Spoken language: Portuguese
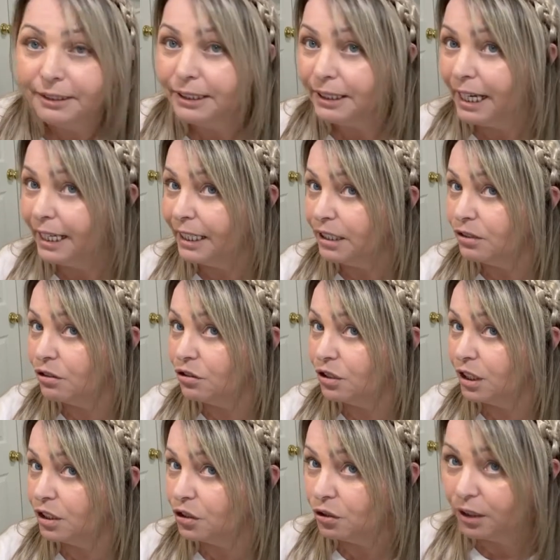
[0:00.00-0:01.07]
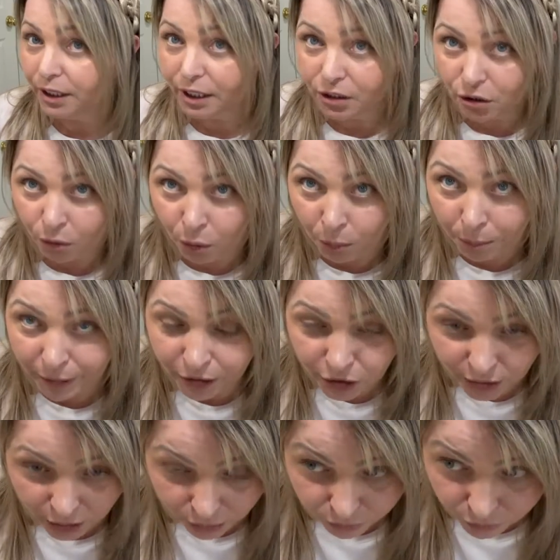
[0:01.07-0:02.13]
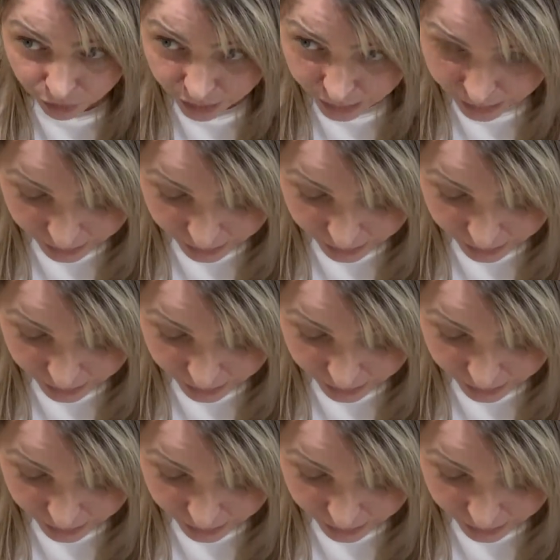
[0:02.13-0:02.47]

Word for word: E é isso, gente. Eu queria só compartilhar com vocês